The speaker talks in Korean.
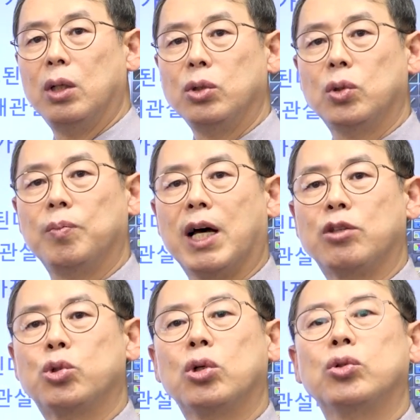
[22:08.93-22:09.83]
좀
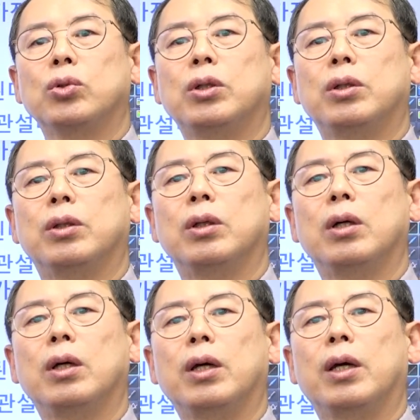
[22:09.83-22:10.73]
낮춰주는
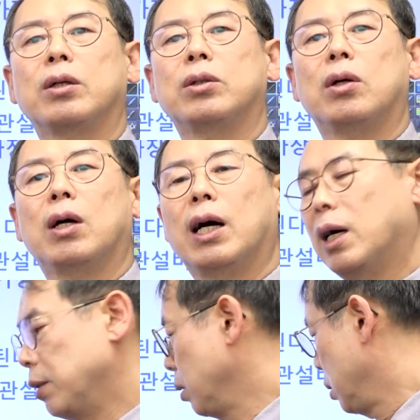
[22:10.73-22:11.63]
예,
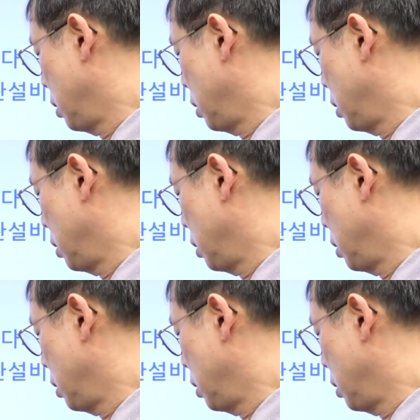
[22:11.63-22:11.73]
그러한